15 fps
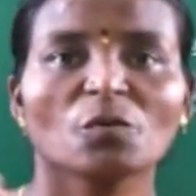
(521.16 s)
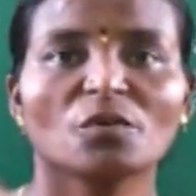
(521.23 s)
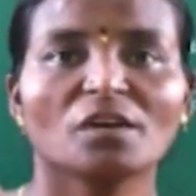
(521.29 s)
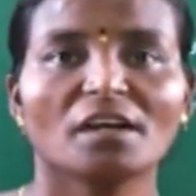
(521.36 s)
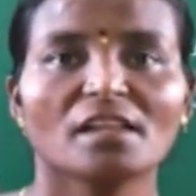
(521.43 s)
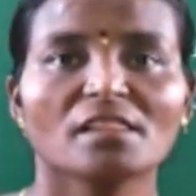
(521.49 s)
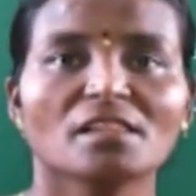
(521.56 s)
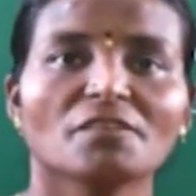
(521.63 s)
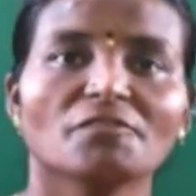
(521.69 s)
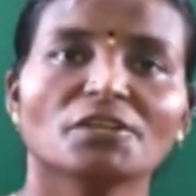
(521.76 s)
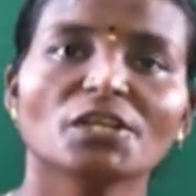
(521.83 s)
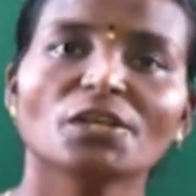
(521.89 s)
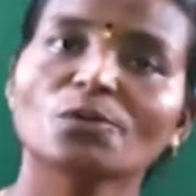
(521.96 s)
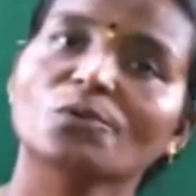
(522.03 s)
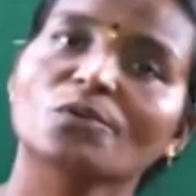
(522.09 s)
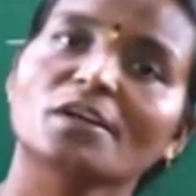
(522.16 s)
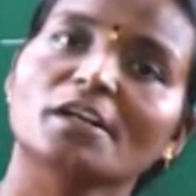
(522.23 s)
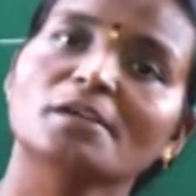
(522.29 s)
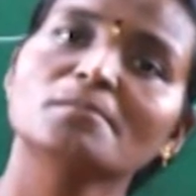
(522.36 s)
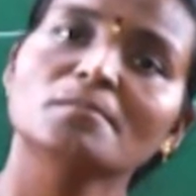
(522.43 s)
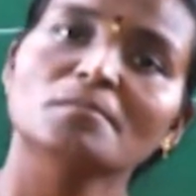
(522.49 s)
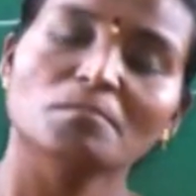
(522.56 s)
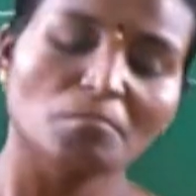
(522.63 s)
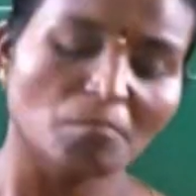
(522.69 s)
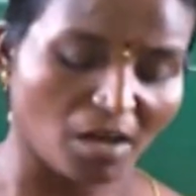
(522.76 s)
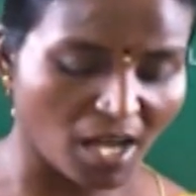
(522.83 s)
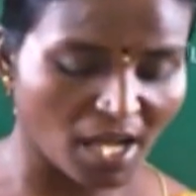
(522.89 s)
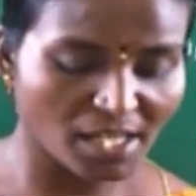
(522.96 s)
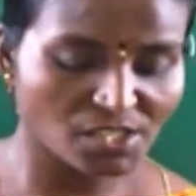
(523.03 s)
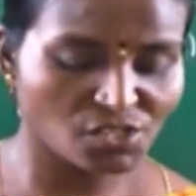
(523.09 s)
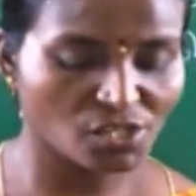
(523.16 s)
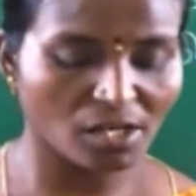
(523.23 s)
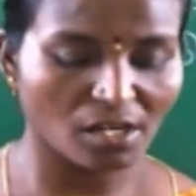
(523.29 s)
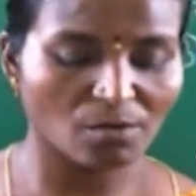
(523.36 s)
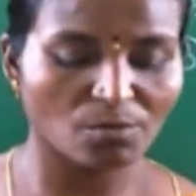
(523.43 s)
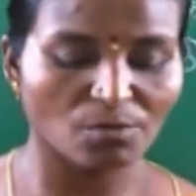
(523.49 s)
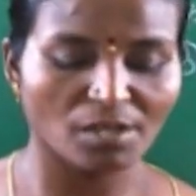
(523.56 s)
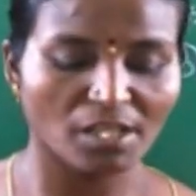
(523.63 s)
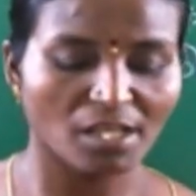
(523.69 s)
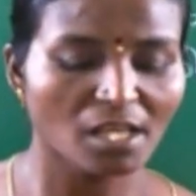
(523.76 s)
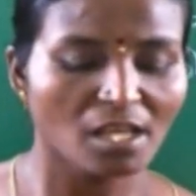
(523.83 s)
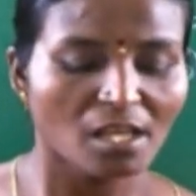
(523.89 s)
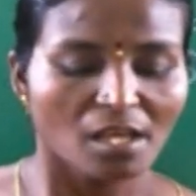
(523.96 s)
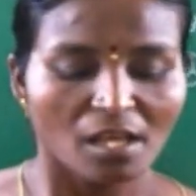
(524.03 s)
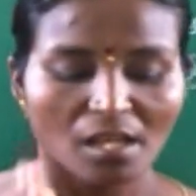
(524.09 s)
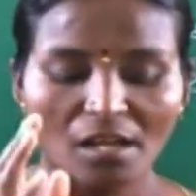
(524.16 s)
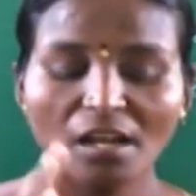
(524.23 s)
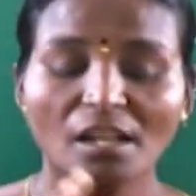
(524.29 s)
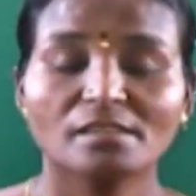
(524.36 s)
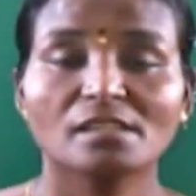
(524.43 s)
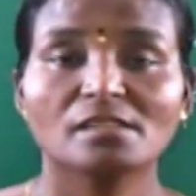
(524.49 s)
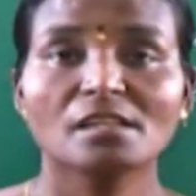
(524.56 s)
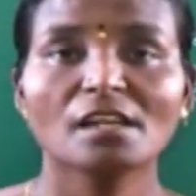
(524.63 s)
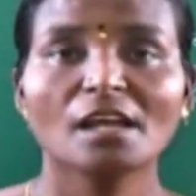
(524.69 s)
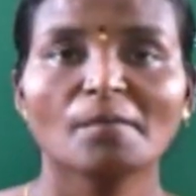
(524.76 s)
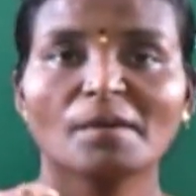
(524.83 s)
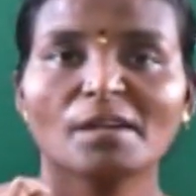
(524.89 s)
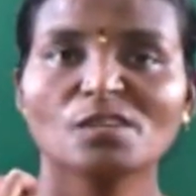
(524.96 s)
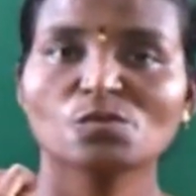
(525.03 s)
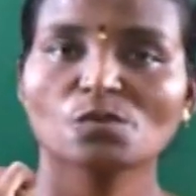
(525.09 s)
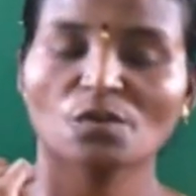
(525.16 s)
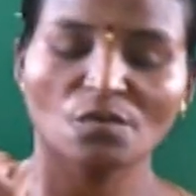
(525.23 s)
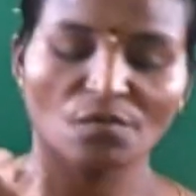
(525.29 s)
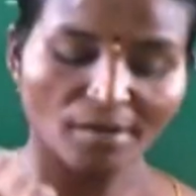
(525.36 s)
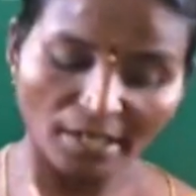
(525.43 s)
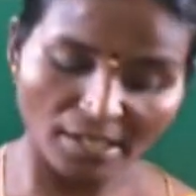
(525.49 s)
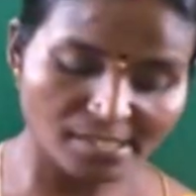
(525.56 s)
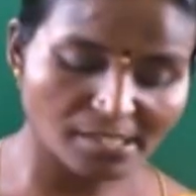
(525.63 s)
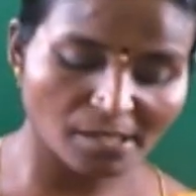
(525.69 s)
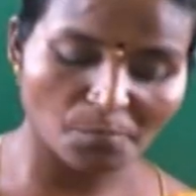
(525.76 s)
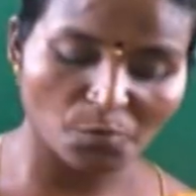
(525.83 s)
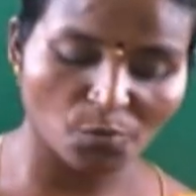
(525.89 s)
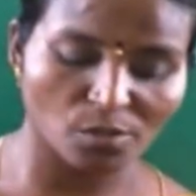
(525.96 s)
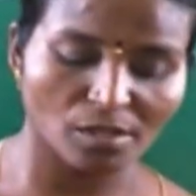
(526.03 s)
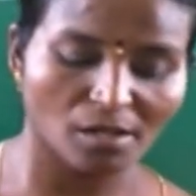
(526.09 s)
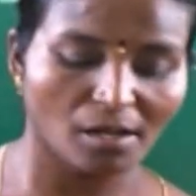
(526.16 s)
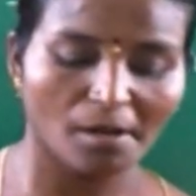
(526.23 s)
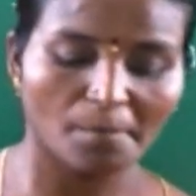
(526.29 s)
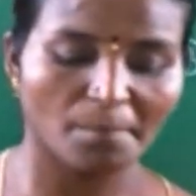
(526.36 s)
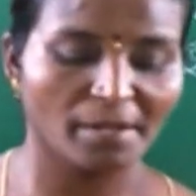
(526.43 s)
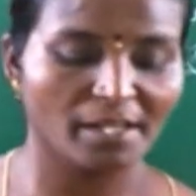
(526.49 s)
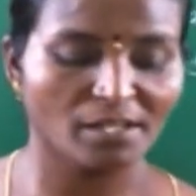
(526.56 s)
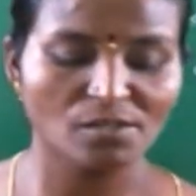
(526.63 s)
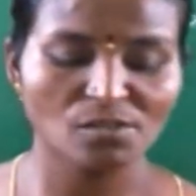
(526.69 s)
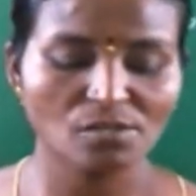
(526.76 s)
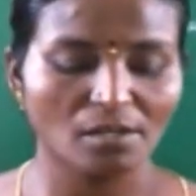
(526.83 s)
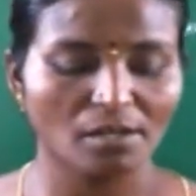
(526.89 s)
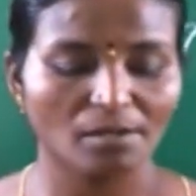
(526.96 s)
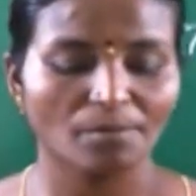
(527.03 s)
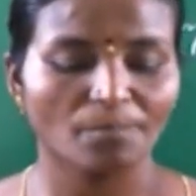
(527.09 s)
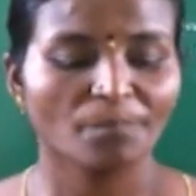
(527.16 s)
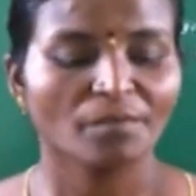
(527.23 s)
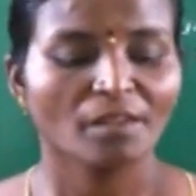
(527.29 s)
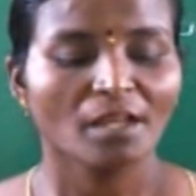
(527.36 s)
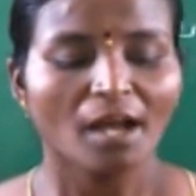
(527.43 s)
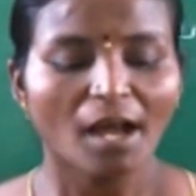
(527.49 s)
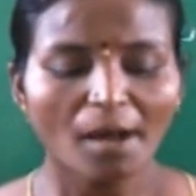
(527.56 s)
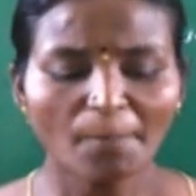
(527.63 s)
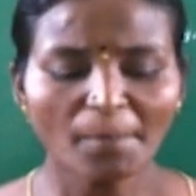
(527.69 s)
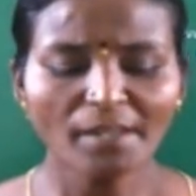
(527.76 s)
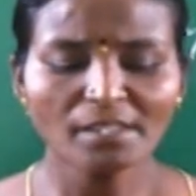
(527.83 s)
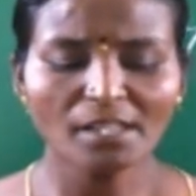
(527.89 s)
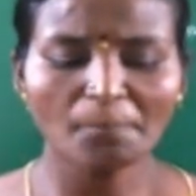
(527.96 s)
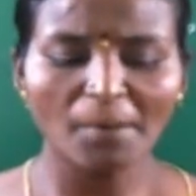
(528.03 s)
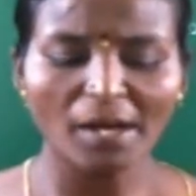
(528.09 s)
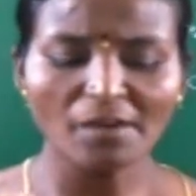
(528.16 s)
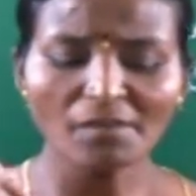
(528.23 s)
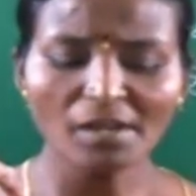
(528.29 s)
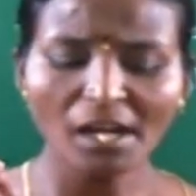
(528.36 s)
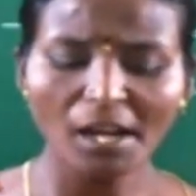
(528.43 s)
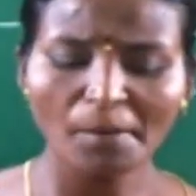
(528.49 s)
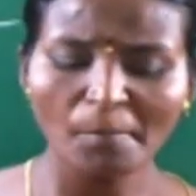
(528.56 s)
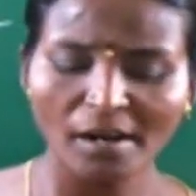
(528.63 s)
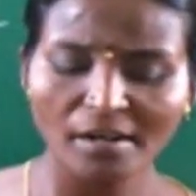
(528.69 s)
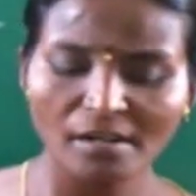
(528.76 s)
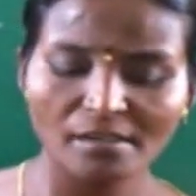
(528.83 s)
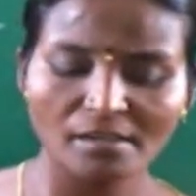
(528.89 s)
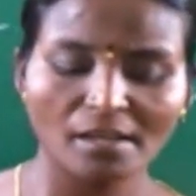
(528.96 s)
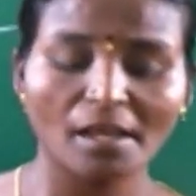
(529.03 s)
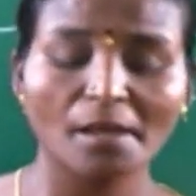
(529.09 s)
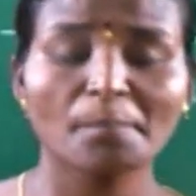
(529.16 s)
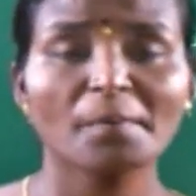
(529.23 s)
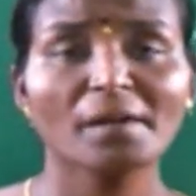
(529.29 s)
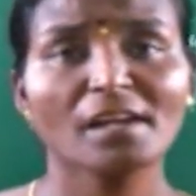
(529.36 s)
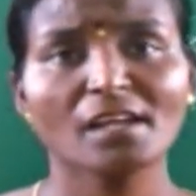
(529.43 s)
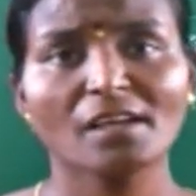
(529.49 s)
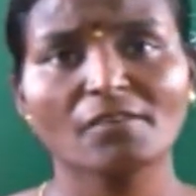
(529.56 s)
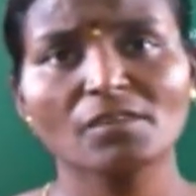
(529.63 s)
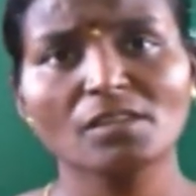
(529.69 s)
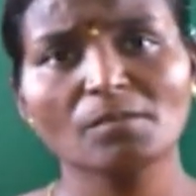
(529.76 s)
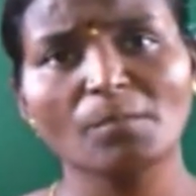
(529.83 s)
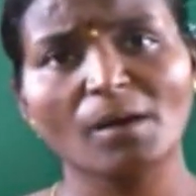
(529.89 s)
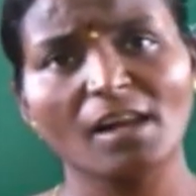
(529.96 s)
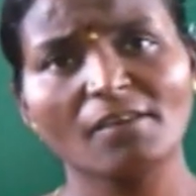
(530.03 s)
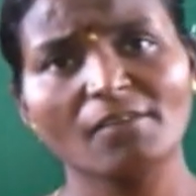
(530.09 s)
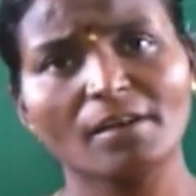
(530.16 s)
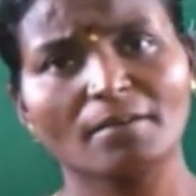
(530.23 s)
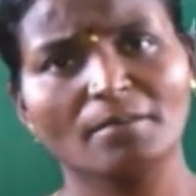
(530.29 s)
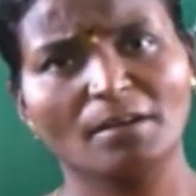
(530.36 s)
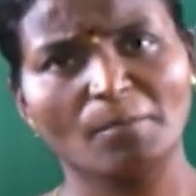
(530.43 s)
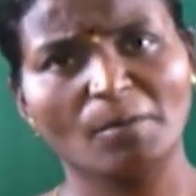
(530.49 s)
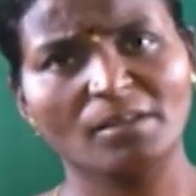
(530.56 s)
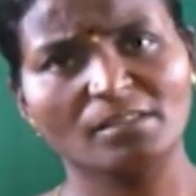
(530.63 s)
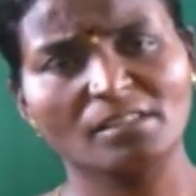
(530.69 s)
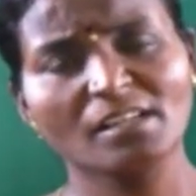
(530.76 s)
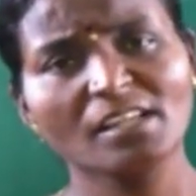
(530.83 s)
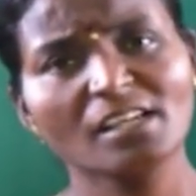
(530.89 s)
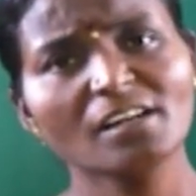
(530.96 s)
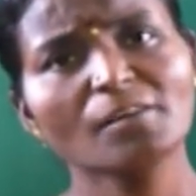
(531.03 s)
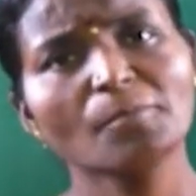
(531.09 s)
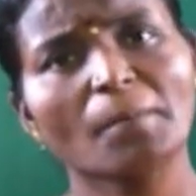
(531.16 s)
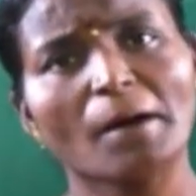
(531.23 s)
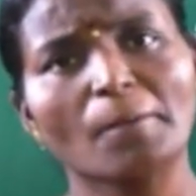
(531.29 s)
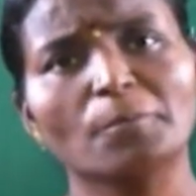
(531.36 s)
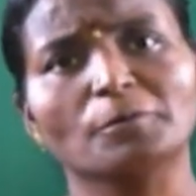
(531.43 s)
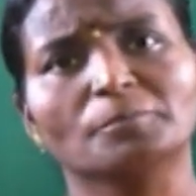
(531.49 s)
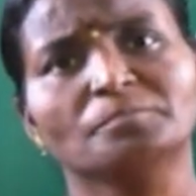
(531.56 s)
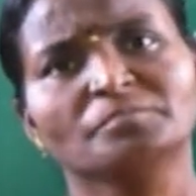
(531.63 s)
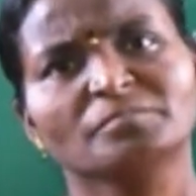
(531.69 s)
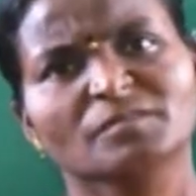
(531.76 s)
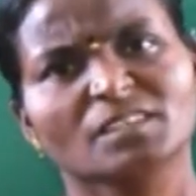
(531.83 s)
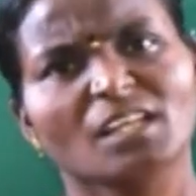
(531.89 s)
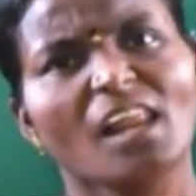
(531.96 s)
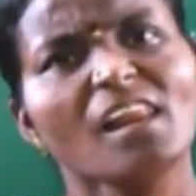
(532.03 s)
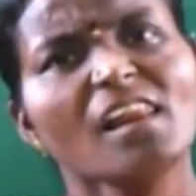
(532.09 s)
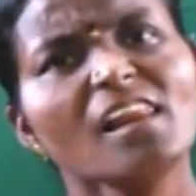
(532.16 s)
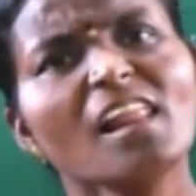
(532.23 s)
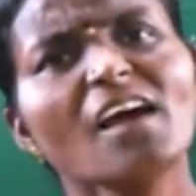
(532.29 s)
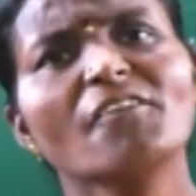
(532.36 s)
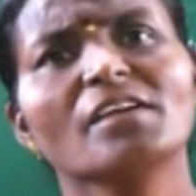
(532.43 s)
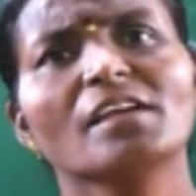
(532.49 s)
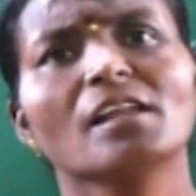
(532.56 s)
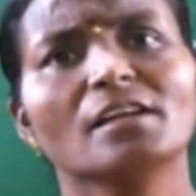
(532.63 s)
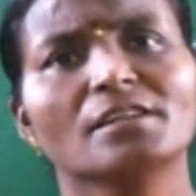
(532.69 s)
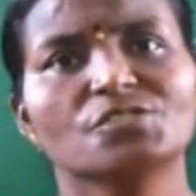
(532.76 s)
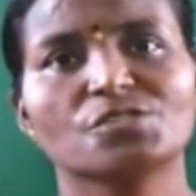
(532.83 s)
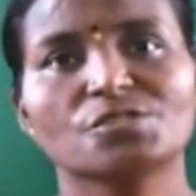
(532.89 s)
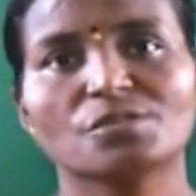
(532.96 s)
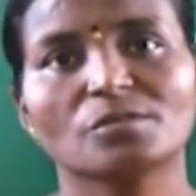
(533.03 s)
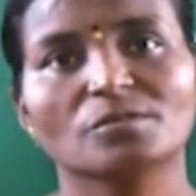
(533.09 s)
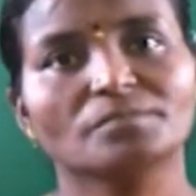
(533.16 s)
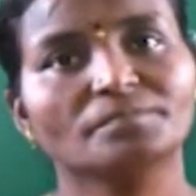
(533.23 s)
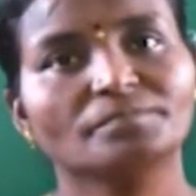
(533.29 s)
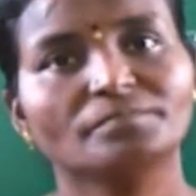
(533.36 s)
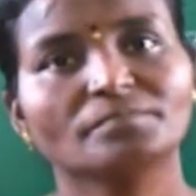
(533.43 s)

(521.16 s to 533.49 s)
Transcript: ஒரு இடத்தை விட்டு இன்னொரு இடம் மாறி செல்லக்கூடிய நிலத்தை தான் நாம் என்ன சொல்கிறோம் வலசை போதல் அப்படின்னு சொல்லியிருக்கோம் அப்போ அந்த பருவநிலை மாற்றத்துக்கு ஏற்ப இன்றைக்கி வந்து மழை நம்ம திடீர்னு பார்ப்போம் நல்ல வெயில் அடிச்சிட்ருக்கும்